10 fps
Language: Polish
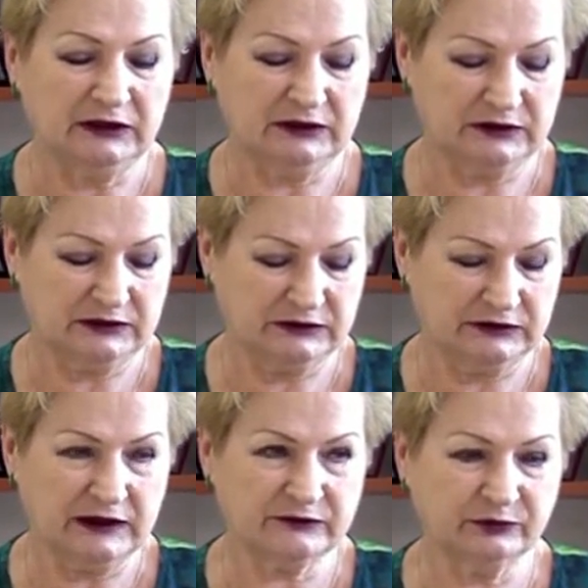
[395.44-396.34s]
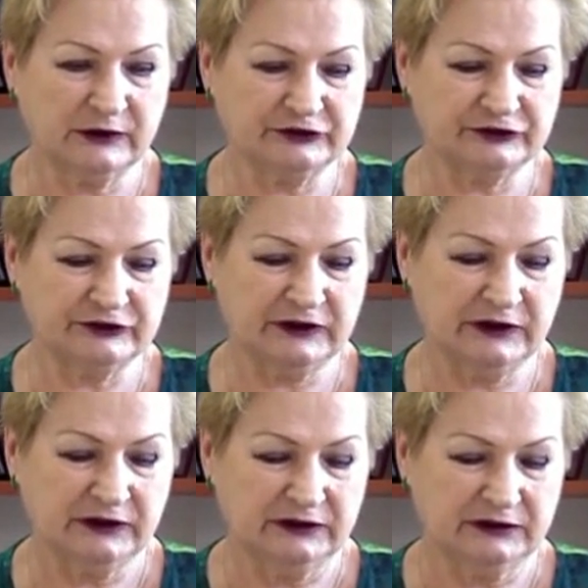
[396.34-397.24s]
e, jak
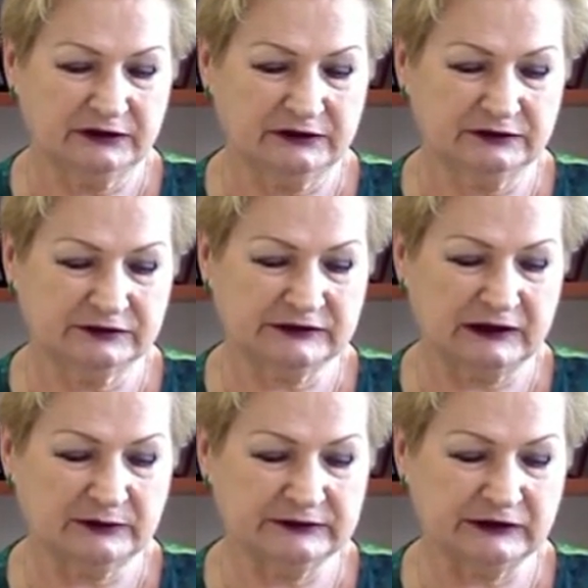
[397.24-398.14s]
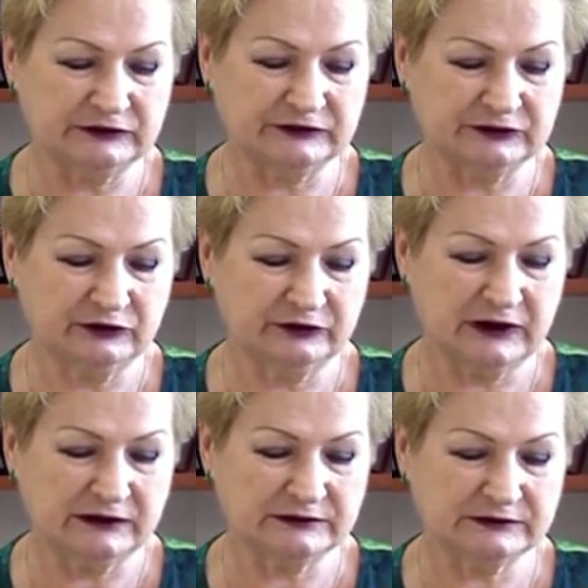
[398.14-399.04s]
właśnie e, cała ta
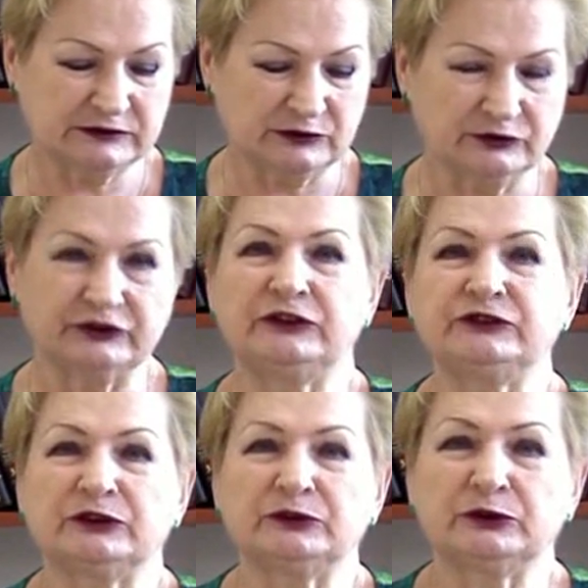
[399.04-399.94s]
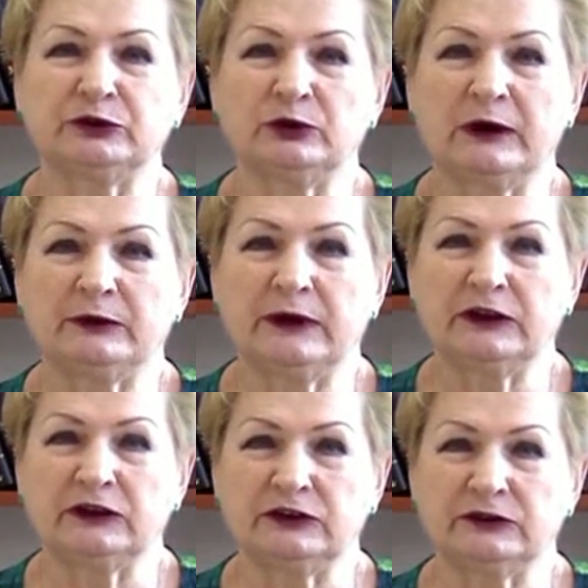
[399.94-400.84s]
historia z tą siecią
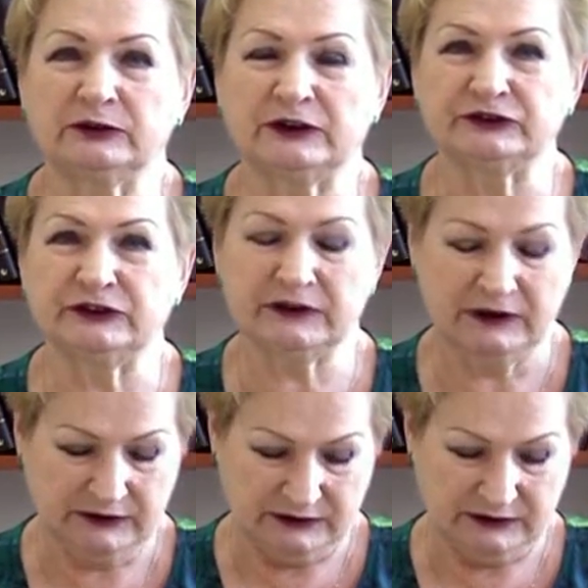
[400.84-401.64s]
Huawei i właśnie